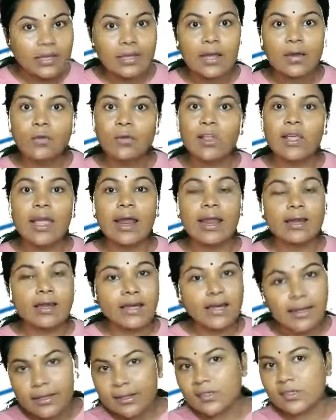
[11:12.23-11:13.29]
করে
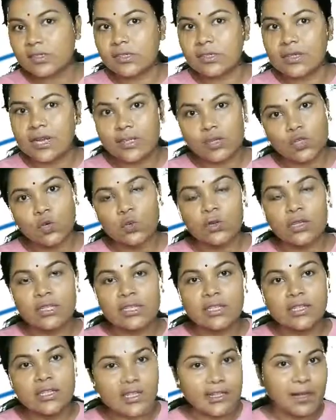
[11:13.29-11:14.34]
অ্যাটলিস্ট টাচ করেছেন
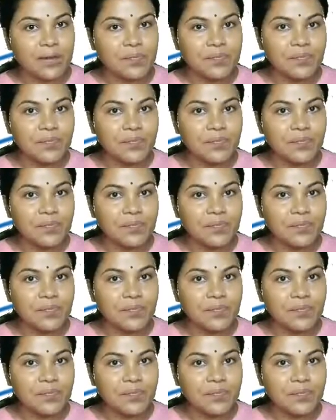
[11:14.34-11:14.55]
কিনা